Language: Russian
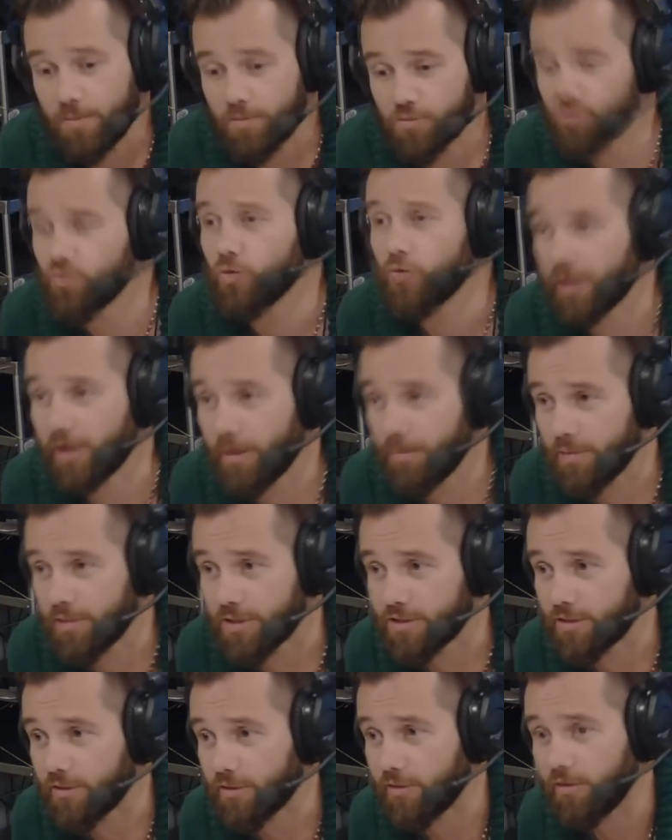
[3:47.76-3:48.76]
почему он так
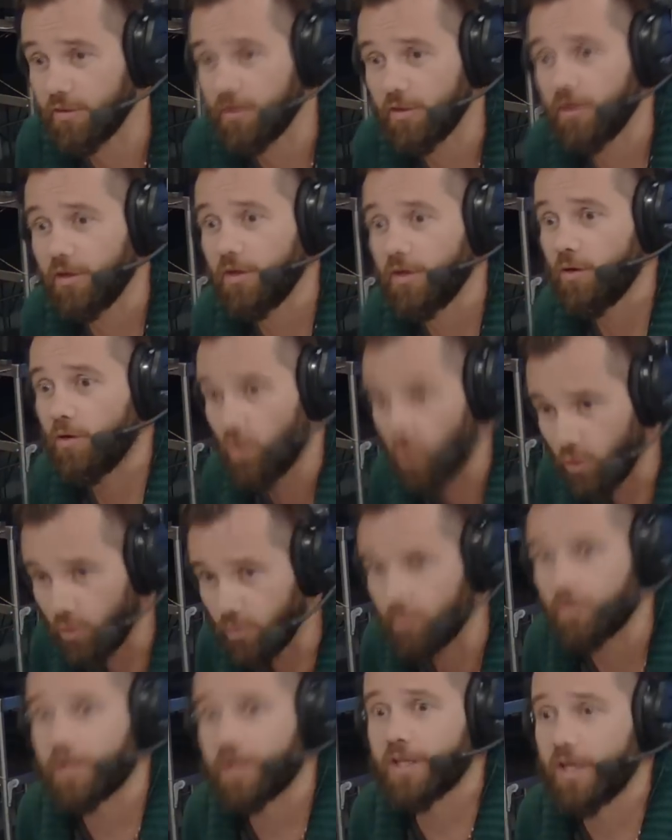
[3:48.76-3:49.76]
опасен? Э,
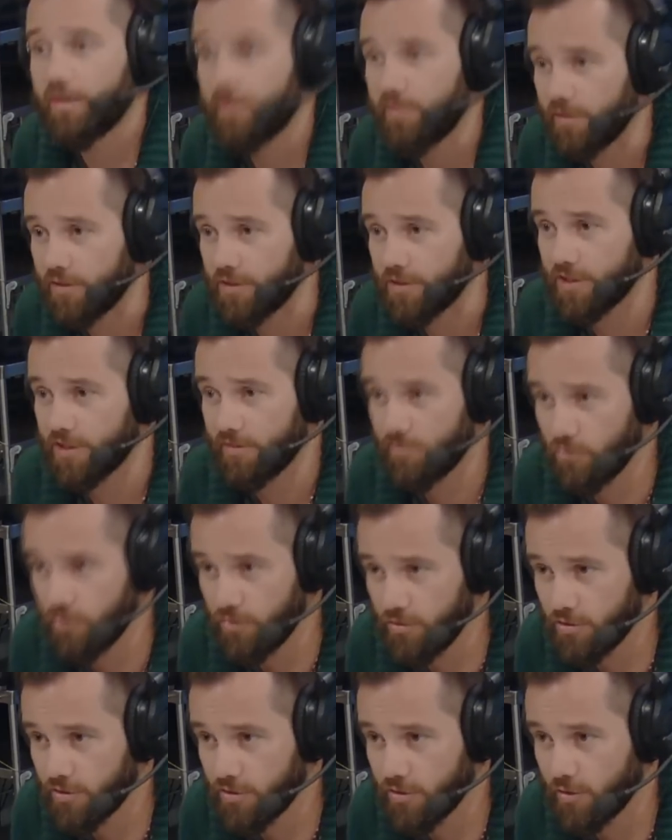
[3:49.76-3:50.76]
он мгновенно
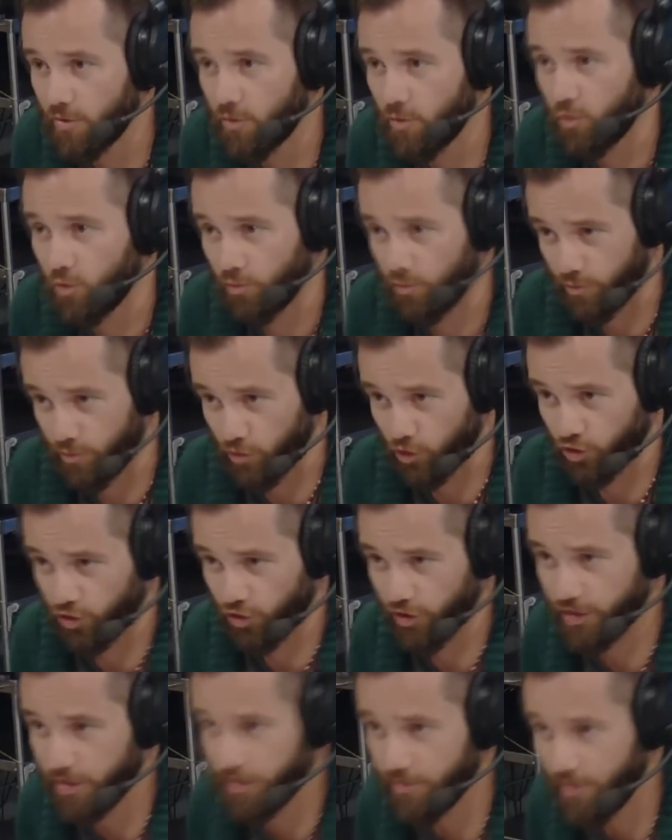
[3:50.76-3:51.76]
заводится, он
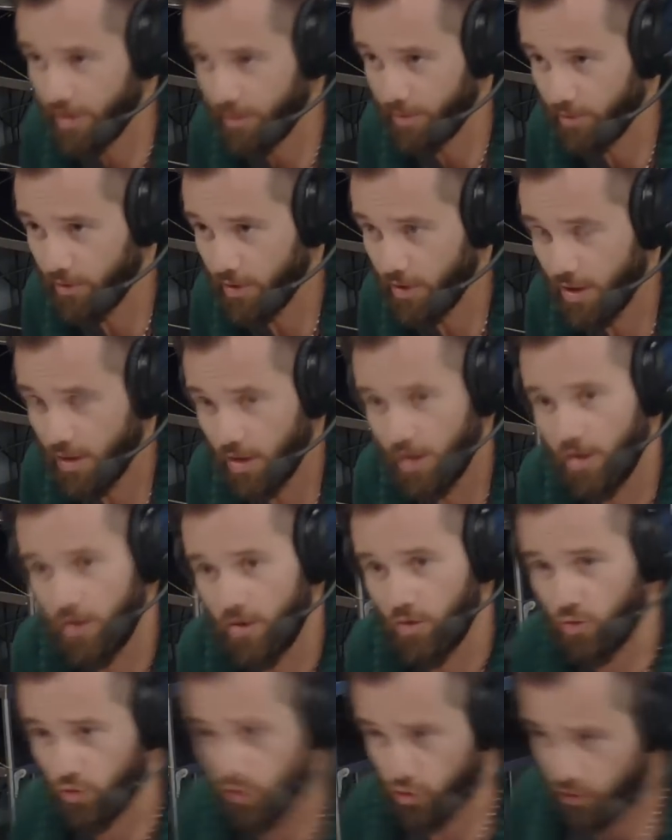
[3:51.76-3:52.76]
бежит к вам,
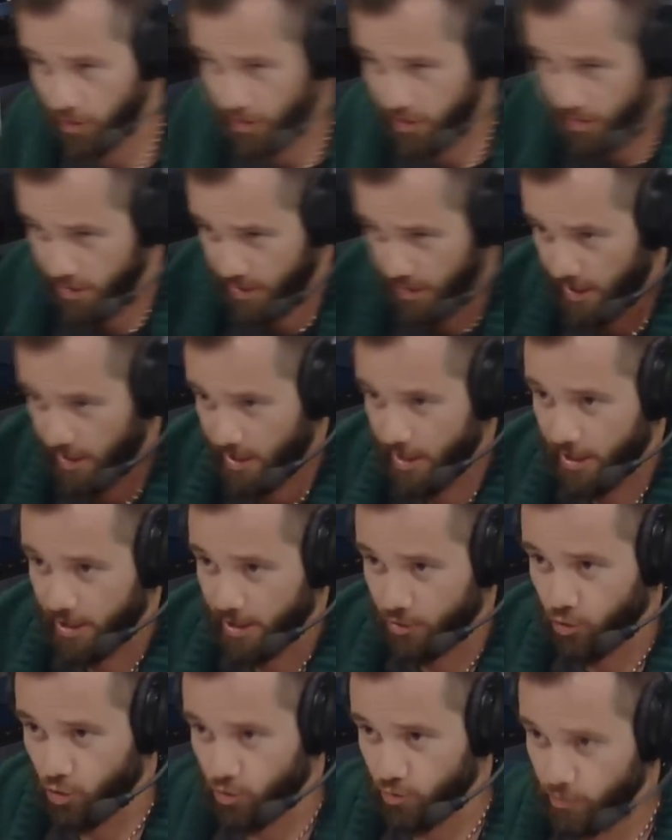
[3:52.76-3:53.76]
у него такие рога,
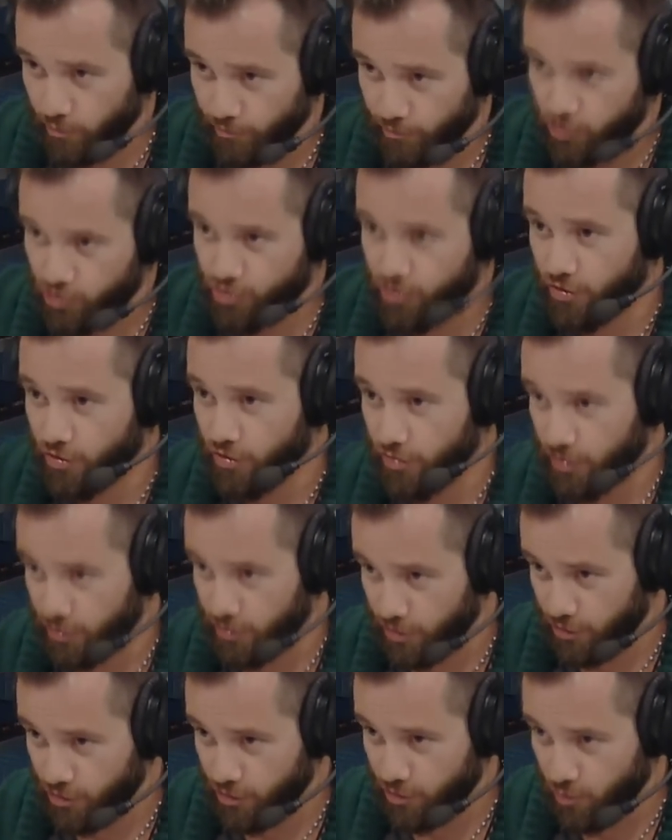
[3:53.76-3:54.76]
которыми он в течение
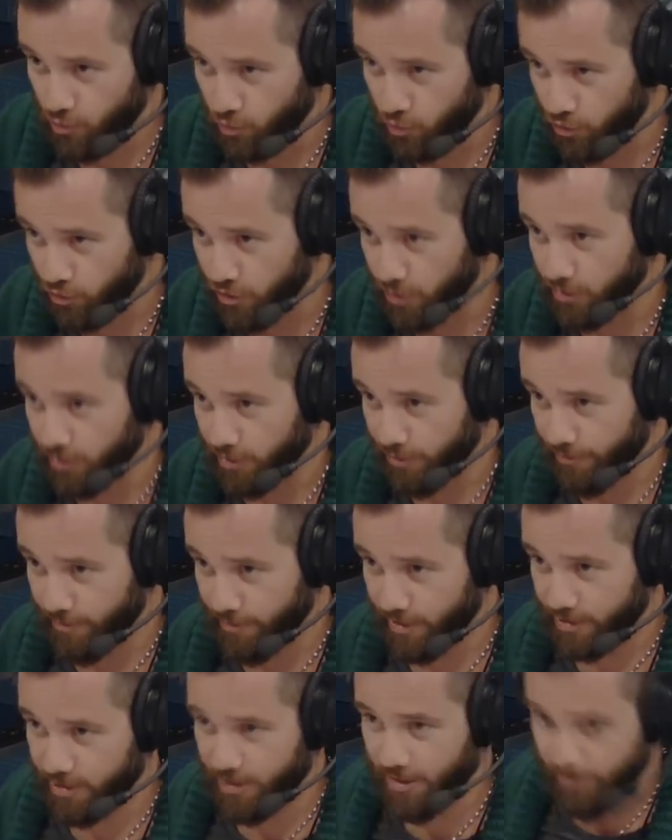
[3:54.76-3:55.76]
нескольких секунд делает
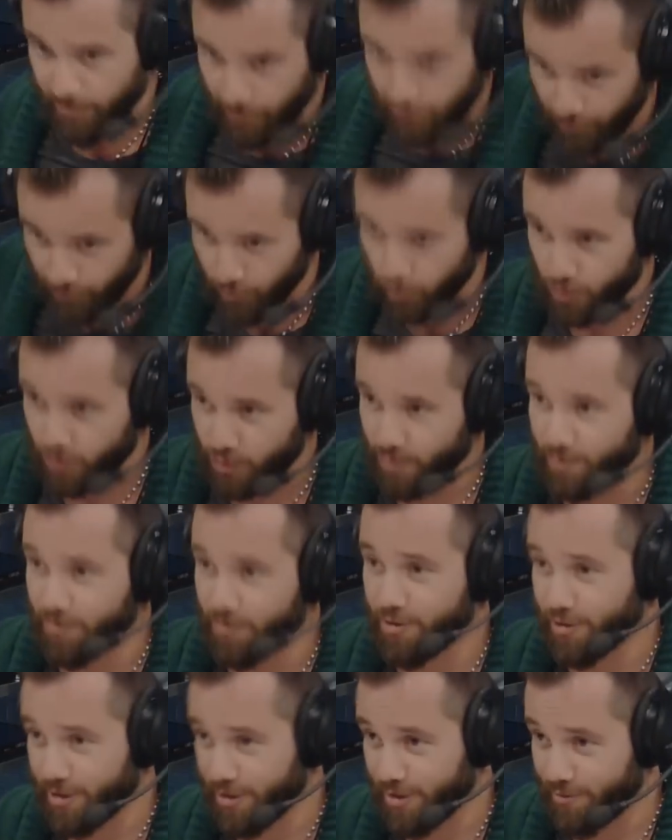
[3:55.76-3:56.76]
вас там
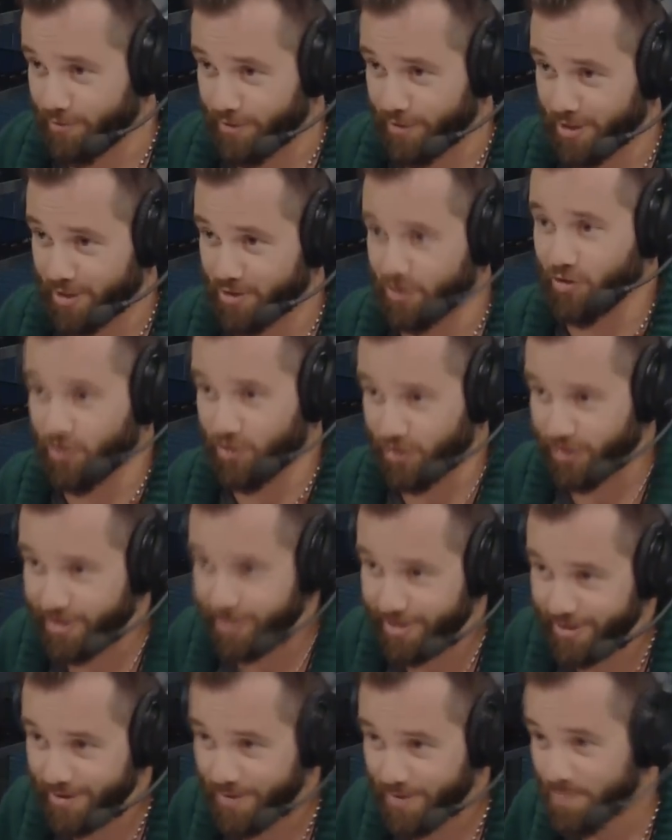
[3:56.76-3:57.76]
8-12 дырок.
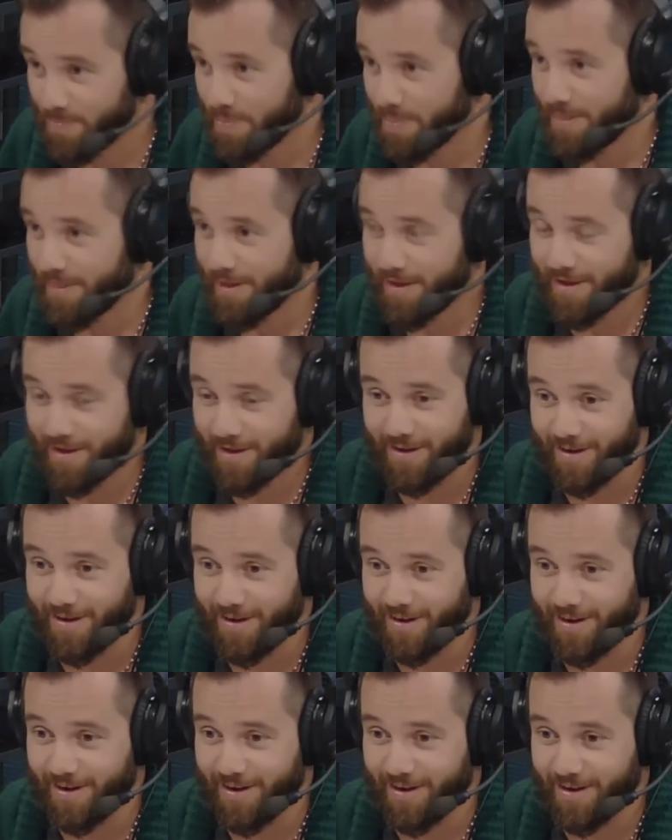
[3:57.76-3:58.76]
А,
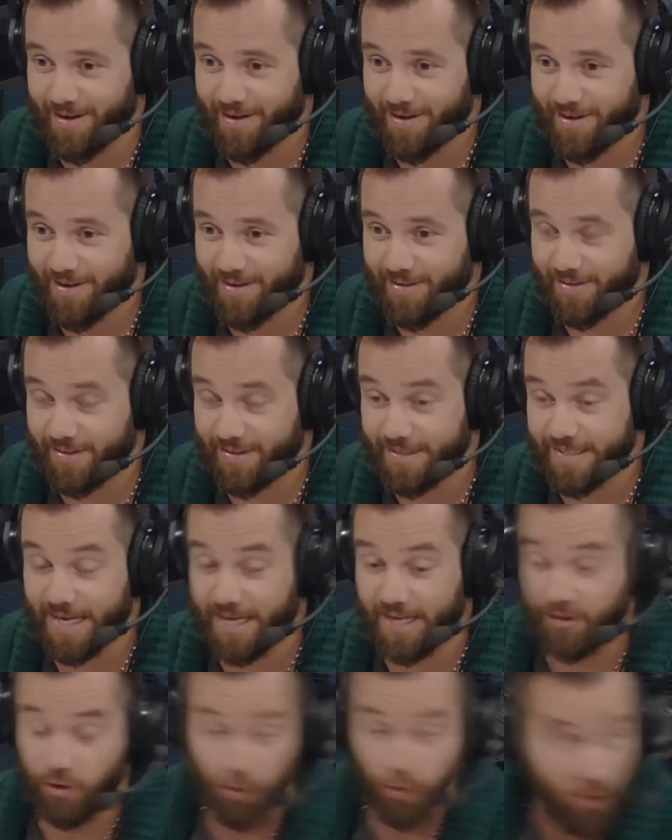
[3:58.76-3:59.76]
Ой-ой-ой.
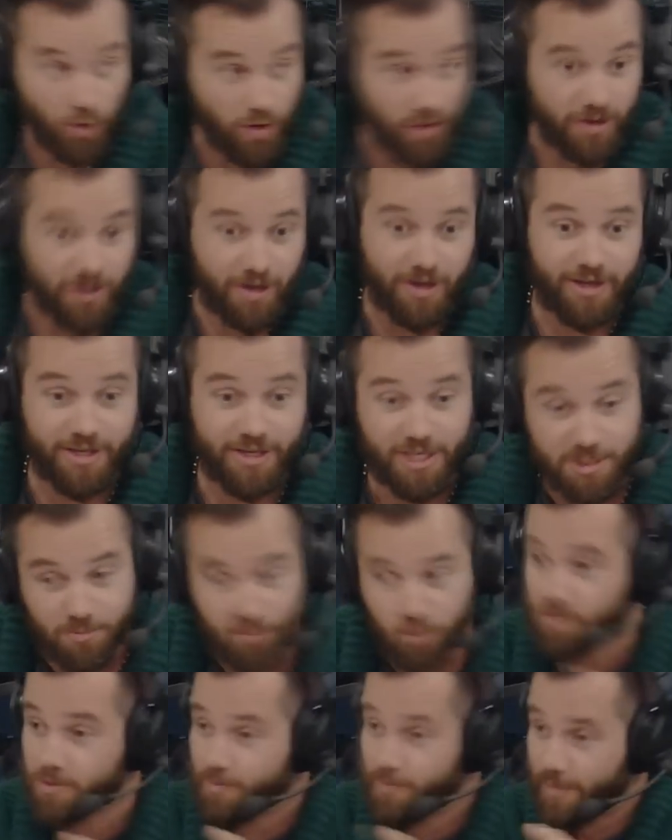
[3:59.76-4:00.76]
да, но а, есть способ